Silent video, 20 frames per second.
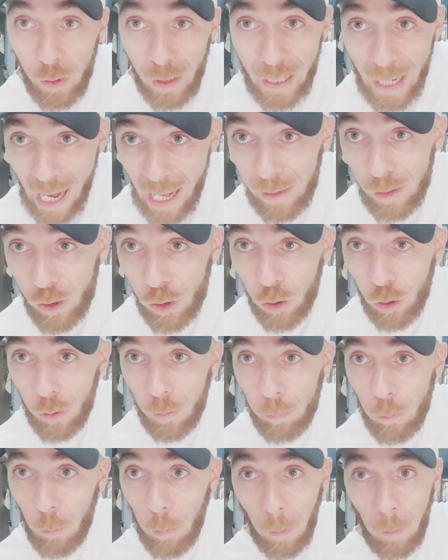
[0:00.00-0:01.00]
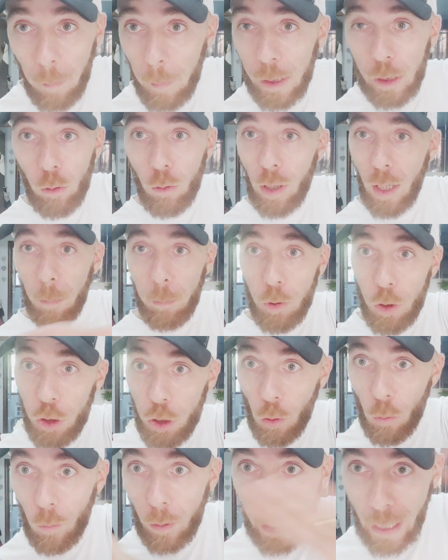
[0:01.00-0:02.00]
di calcio, probabilmente non
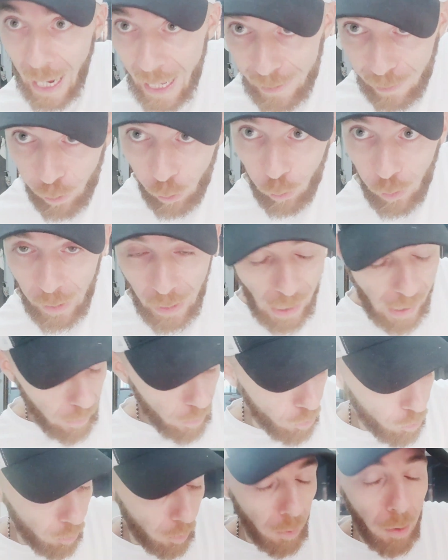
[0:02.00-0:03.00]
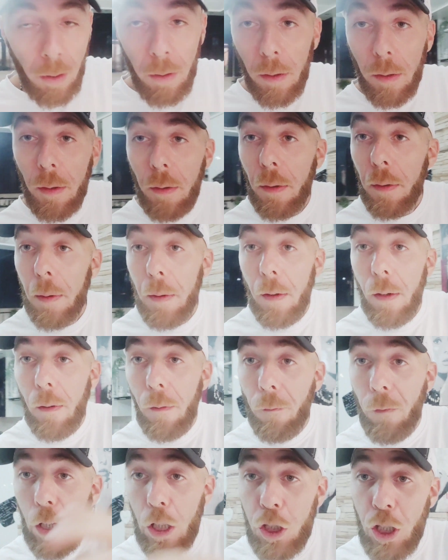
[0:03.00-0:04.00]
capisce un cazzo di calcio.
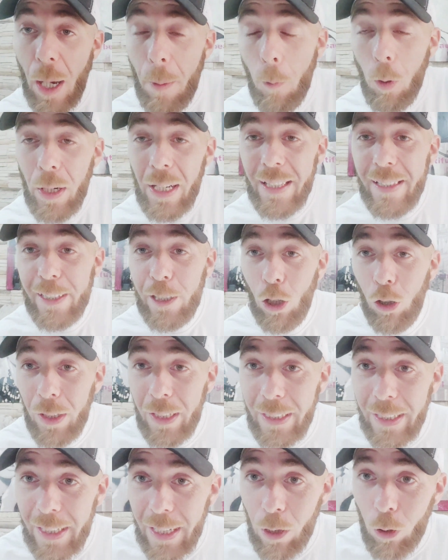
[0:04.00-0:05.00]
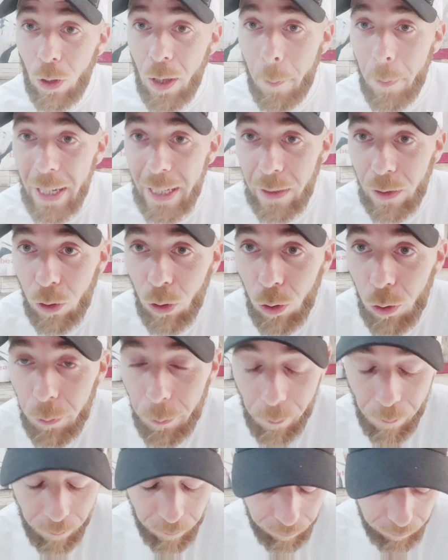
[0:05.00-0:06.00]
Facciamo lezioni di
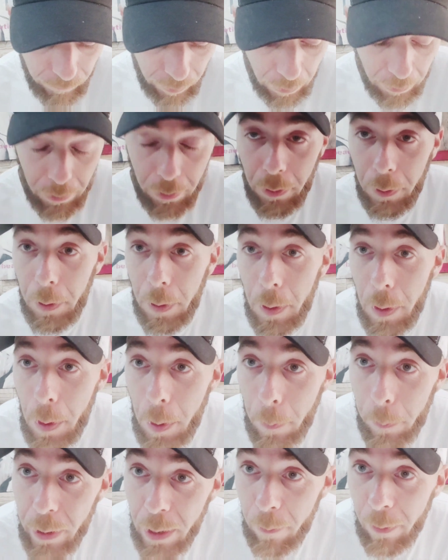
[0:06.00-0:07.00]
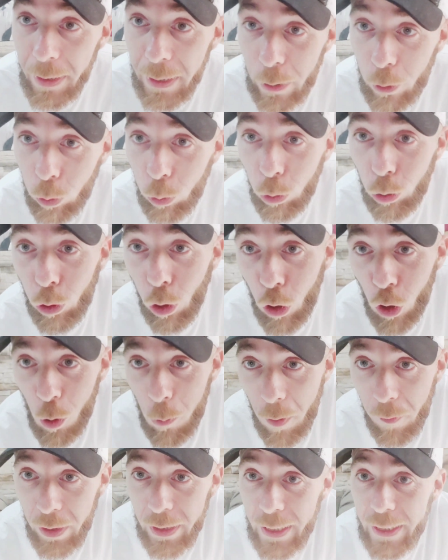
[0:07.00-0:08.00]
regolamento. Prima di tutto,
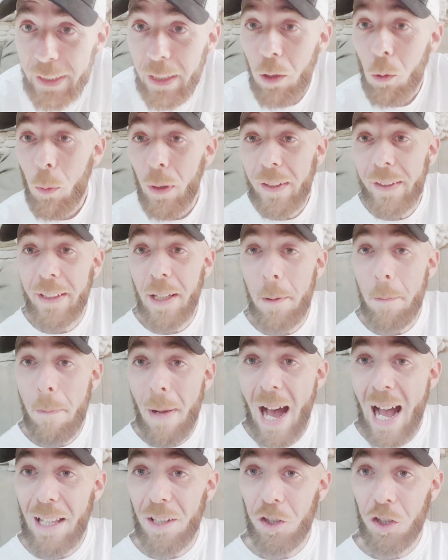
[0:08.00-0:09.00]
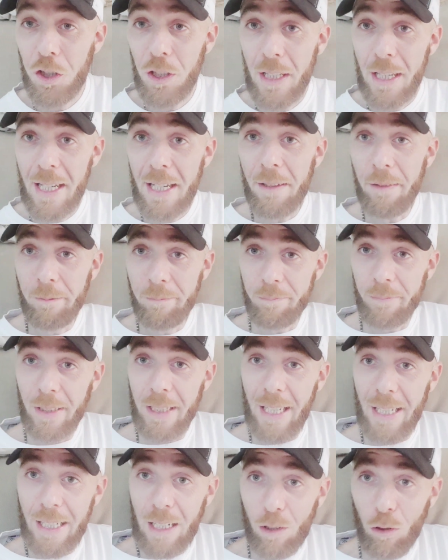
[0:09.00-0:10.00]
come vedete in questa immagine,
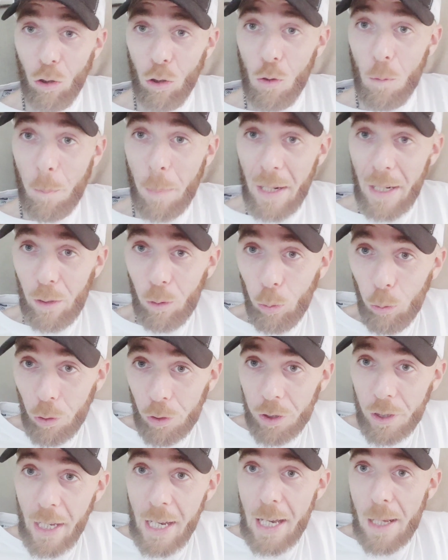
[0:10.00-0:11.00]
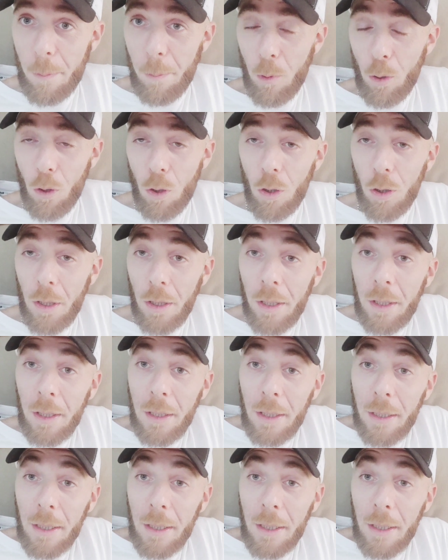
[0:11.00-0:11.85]
che adesso compare sullo schermo,